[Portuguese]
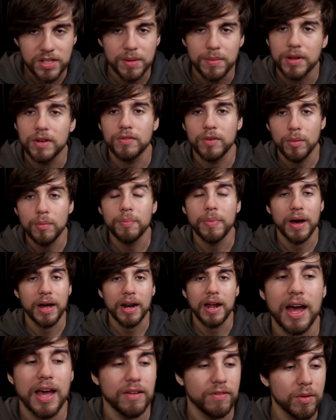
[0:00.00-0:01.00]
Nossa, mano, vamos
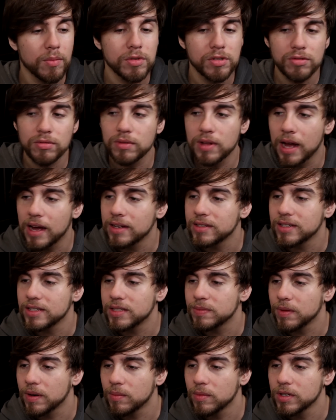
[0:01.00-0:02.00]
parar e vamos estudar,
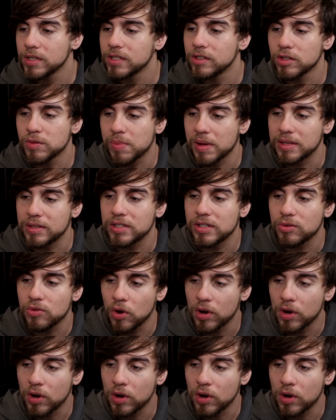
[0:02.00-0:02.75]
gente. Pelo amor de Deus, pra se